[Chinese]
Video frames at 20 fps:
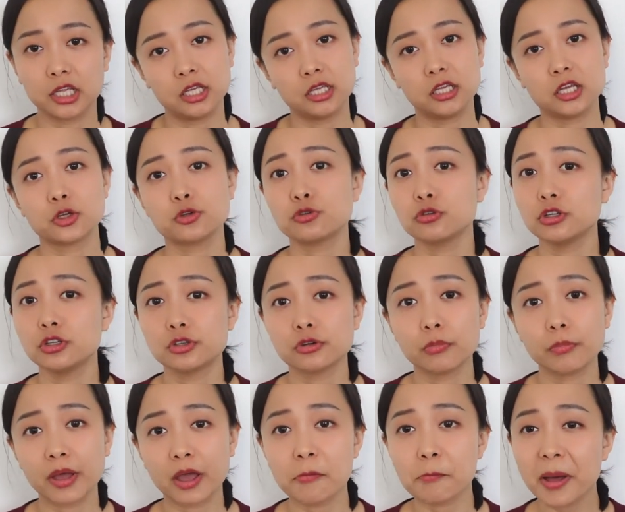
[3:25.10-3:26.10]
也许你就
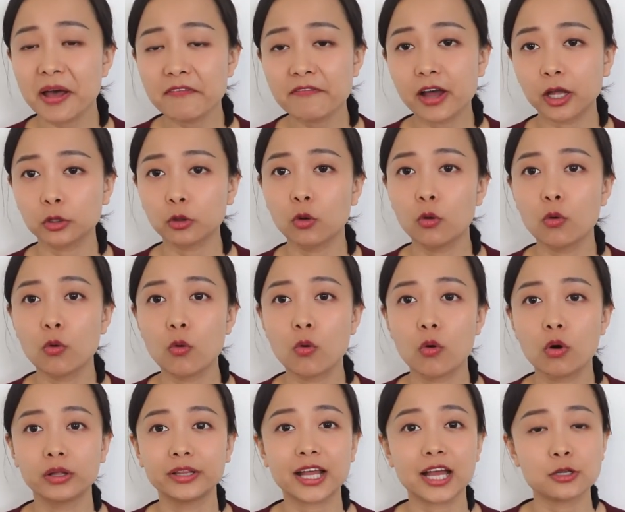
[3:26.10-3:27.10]
没办法通
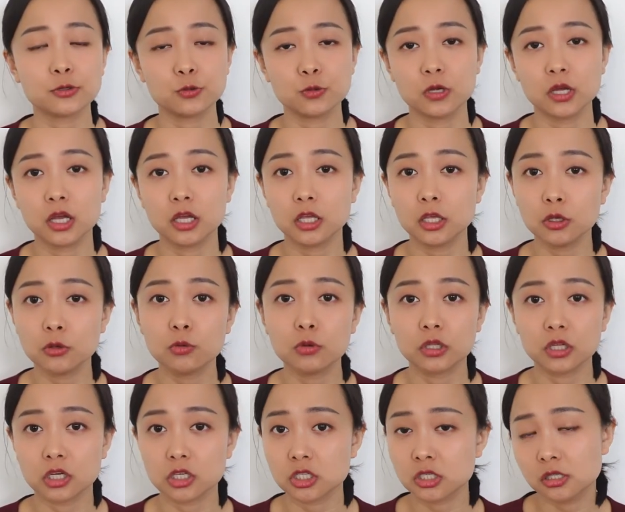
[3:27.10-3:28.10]
过大学英语
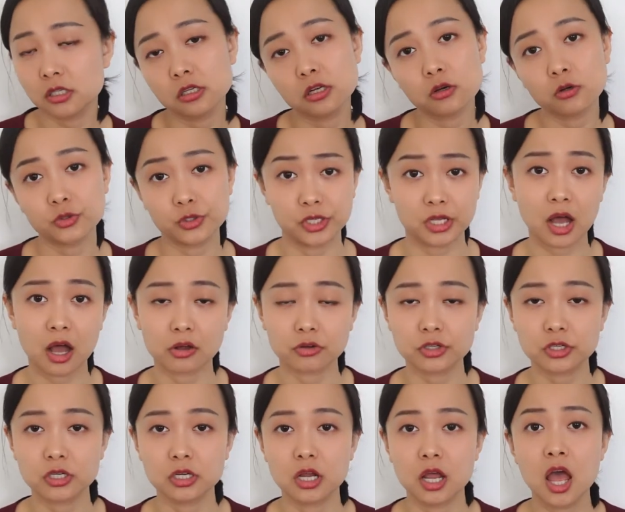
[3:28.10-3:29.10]
的四六级考
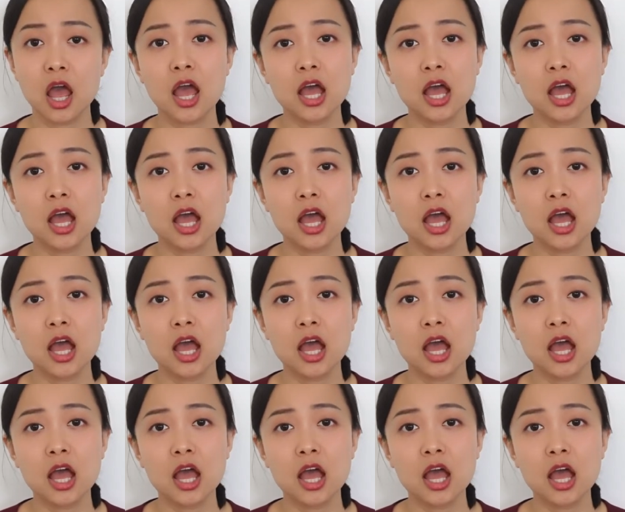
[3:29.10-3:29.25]
试，